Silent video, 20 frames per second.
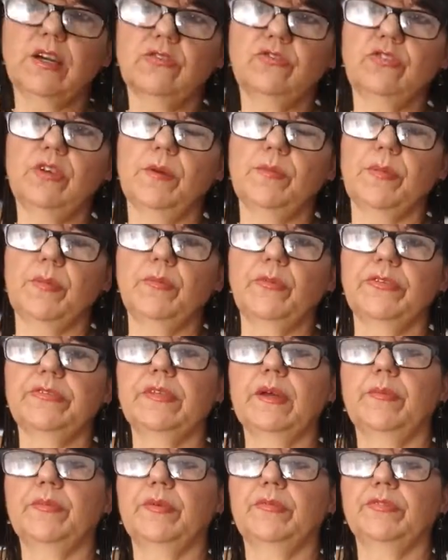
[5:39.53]
eu tinha para
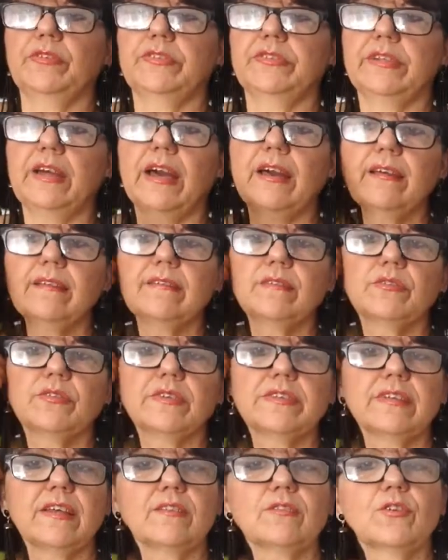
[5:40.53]
mostrar para vocês. Se
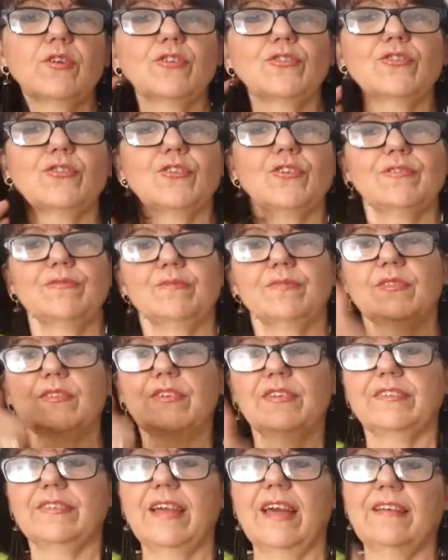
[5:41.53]
vocês gostou,
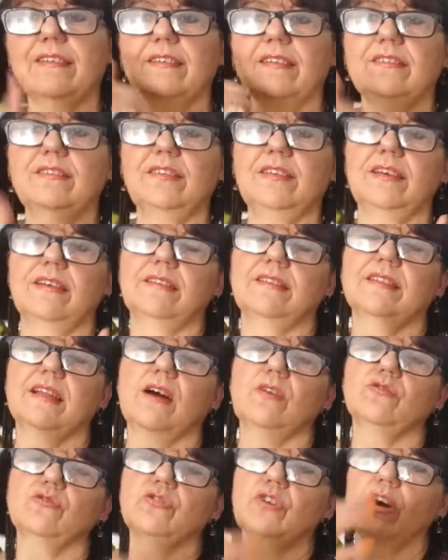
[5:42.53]
não esqueça de
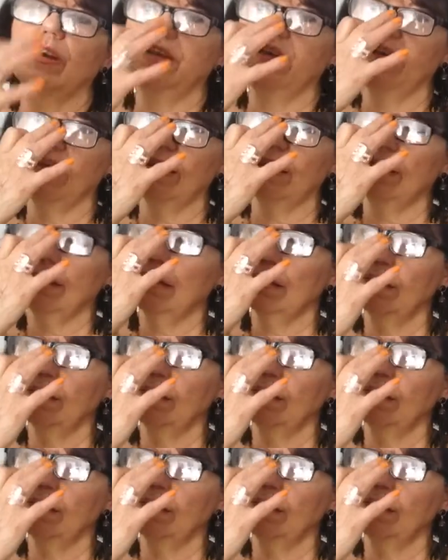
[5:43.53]
dar um joinha.